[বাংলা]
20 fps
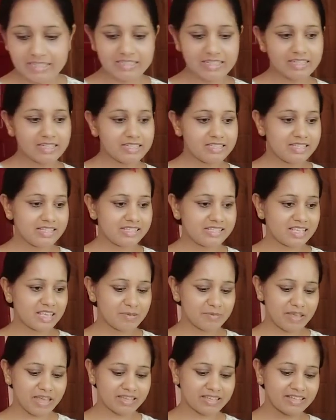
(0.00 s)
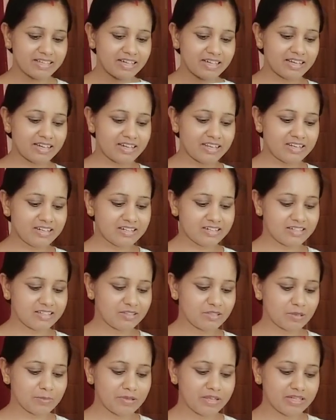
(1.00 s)
একটা এনেছি সেম একই কালারের
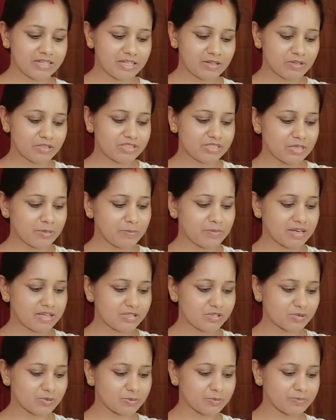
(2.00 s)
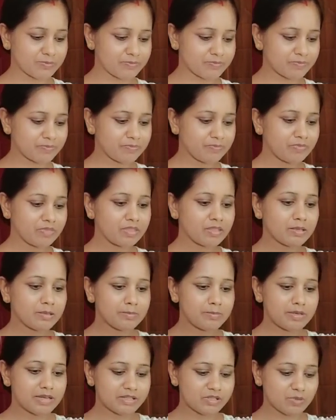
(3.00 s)
তবে এটা হচ্ছে প্লাজো
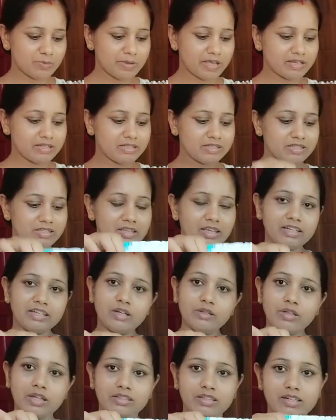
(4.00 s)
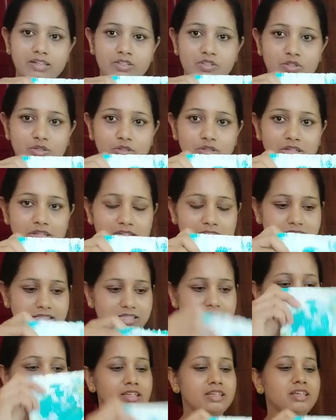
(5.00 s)
প্লাজো প্যান্ট এটাও পাতানোর জন্যই
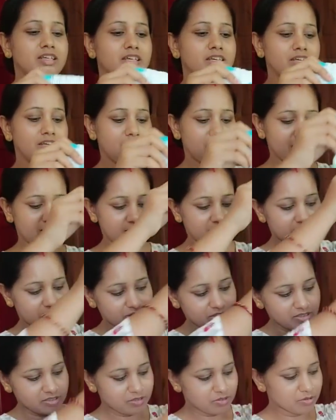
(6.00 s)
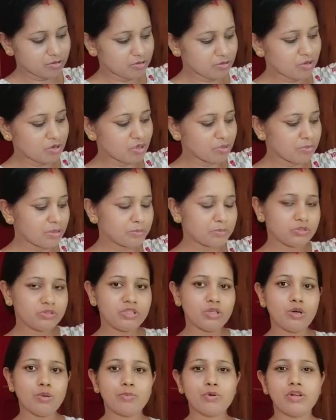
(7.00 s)
এনেছি তো গরমের
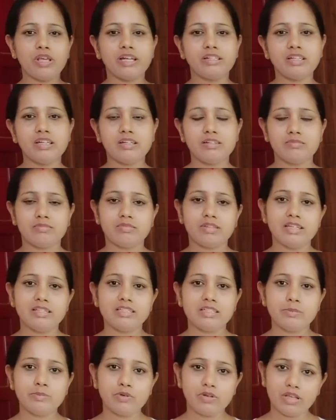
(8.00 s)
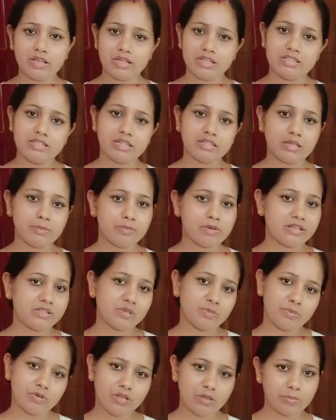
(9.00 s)
মধ্যে ওপরে একটা গেঞ্জি পরে নিচে একটা
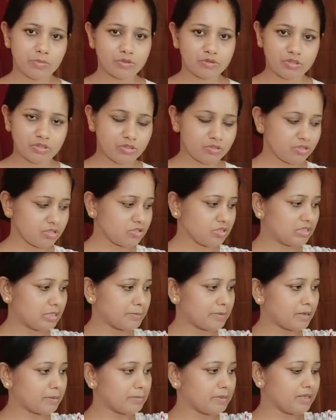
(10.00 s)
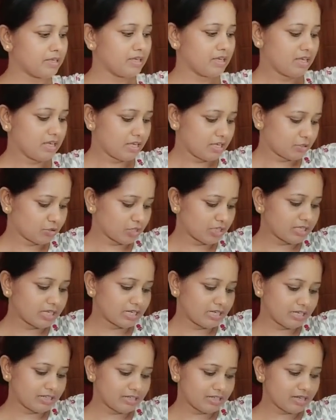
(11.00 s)
প্লাজো পরে করতে টুরতে যেতে পারবে তো এই
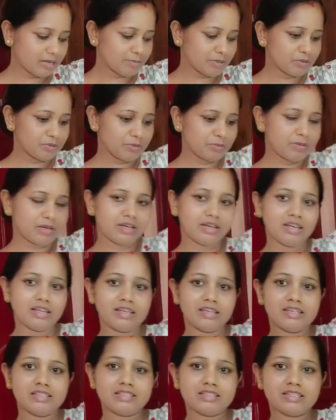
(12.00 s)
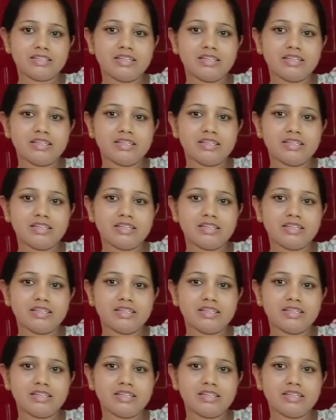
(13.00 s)
কালারটা না আমার খুব ভালো লাগে